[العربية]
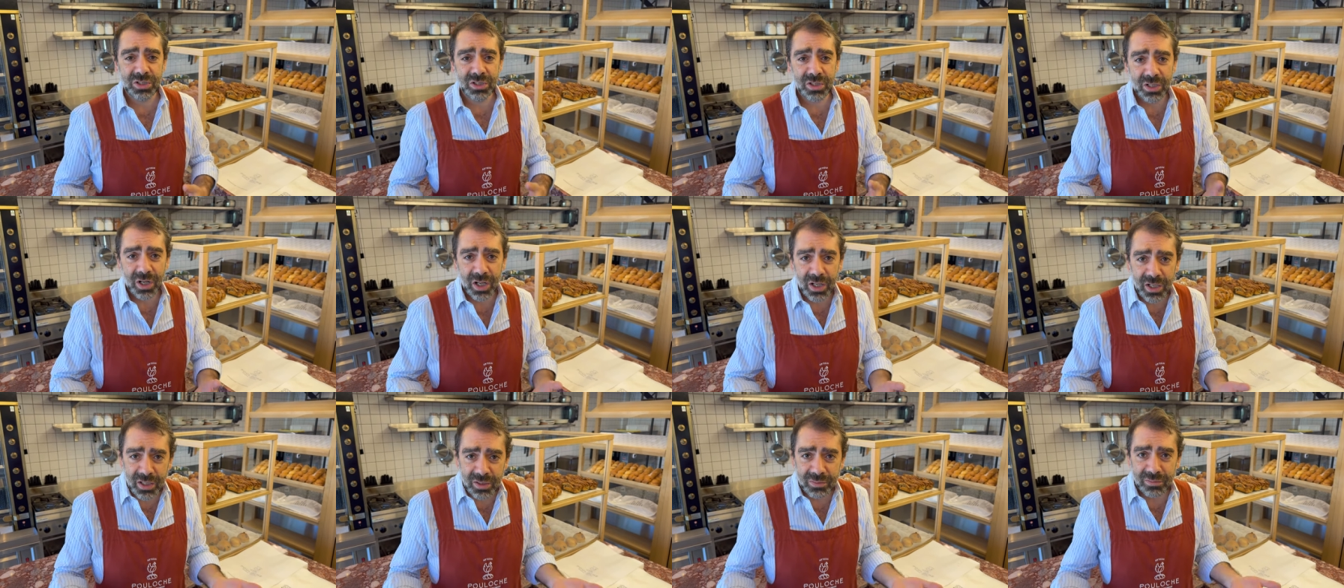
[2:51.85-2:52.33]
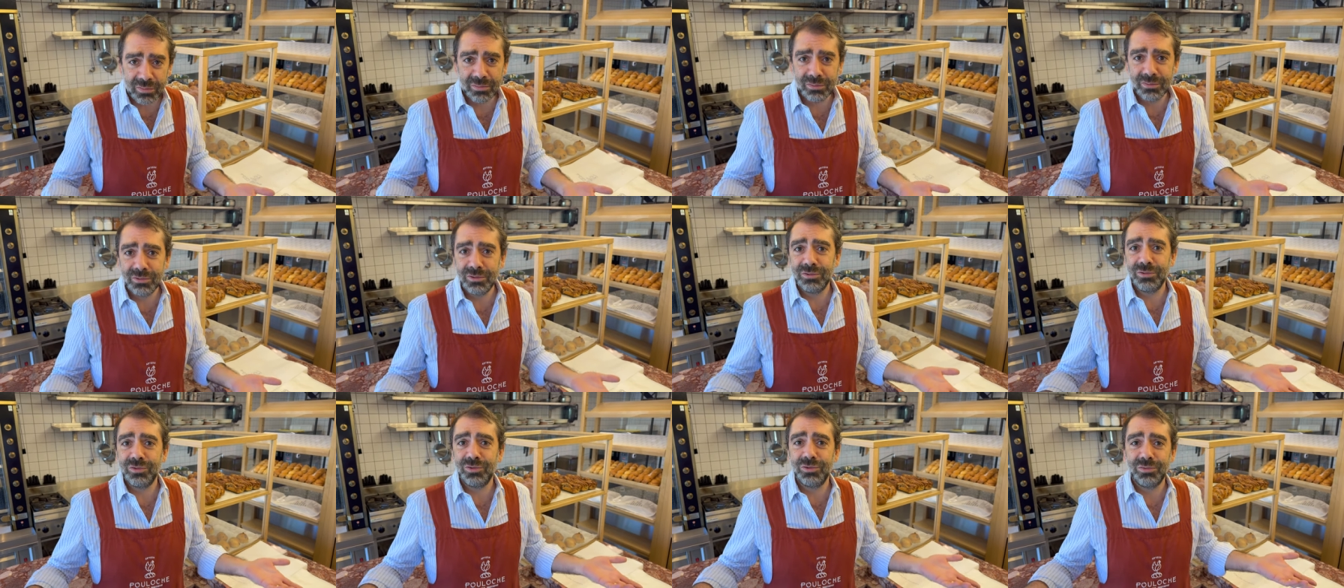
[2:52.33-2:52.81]
انا
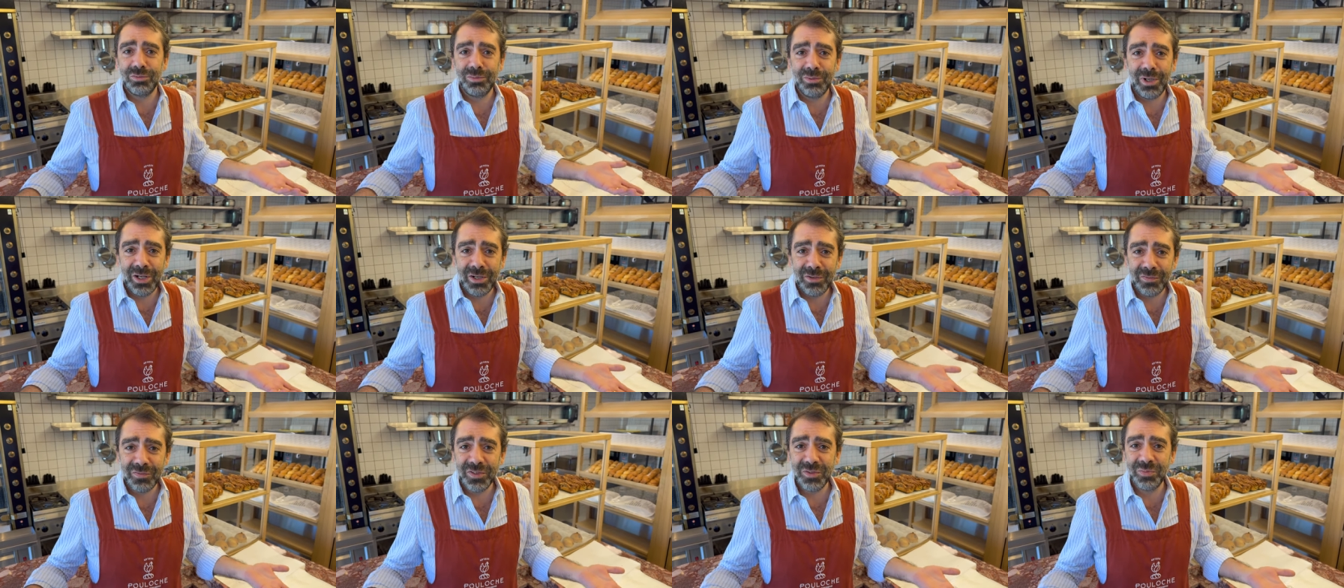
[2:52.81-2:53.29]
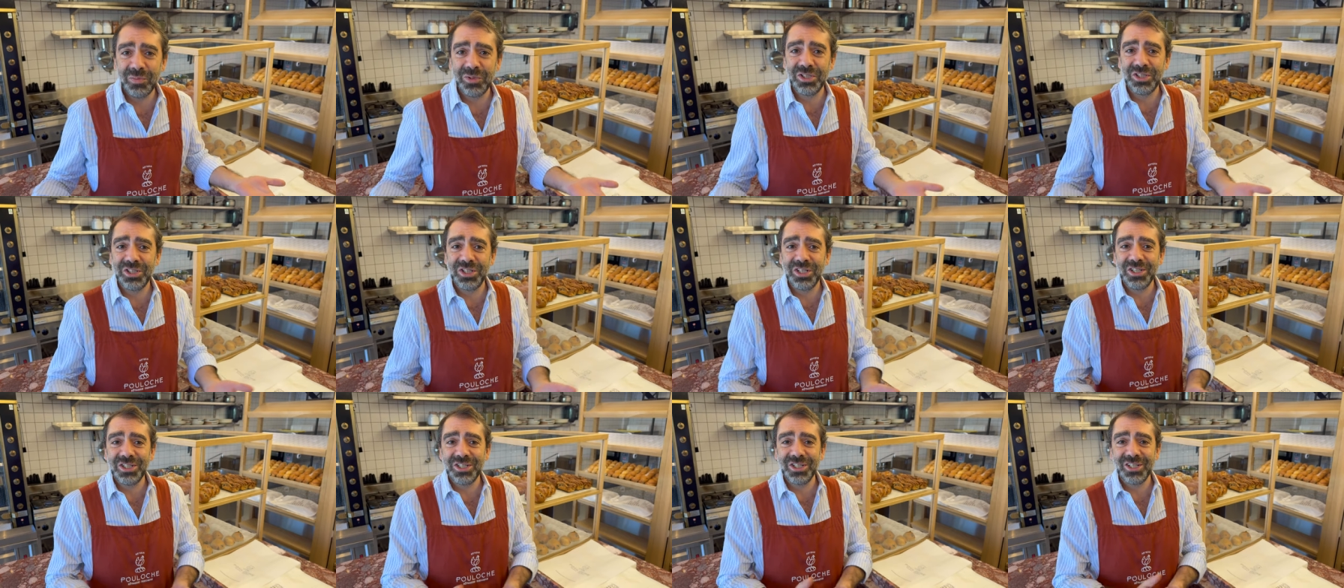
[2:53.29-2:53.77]
مش بعرفنا
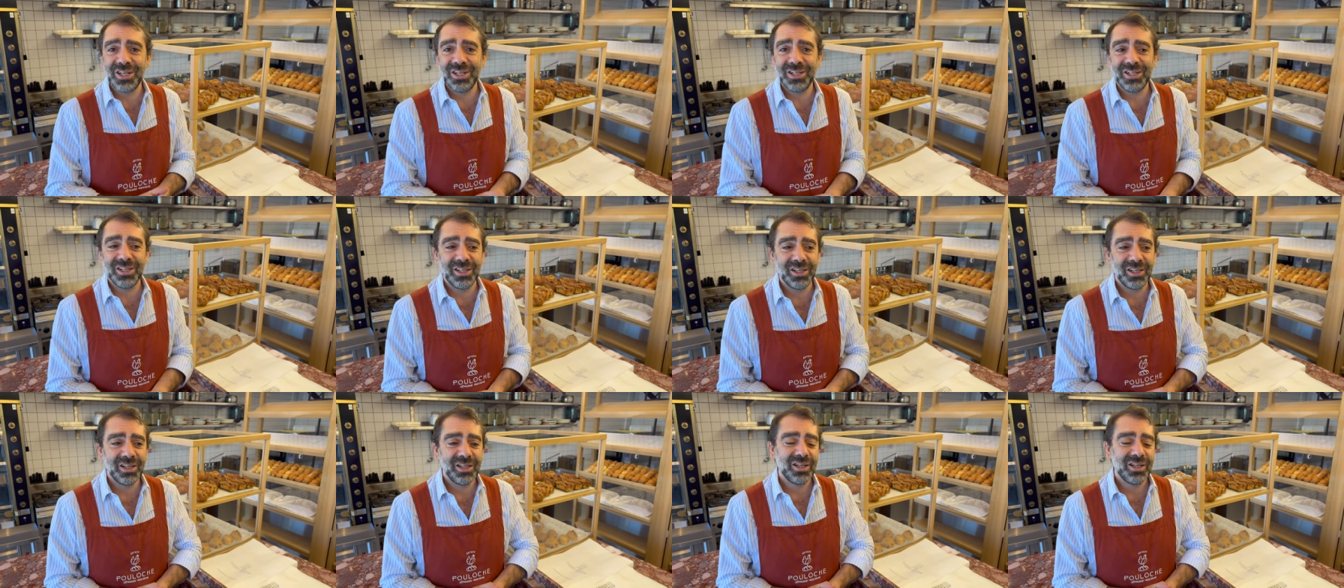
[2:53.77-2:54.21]
بالدجاج يعني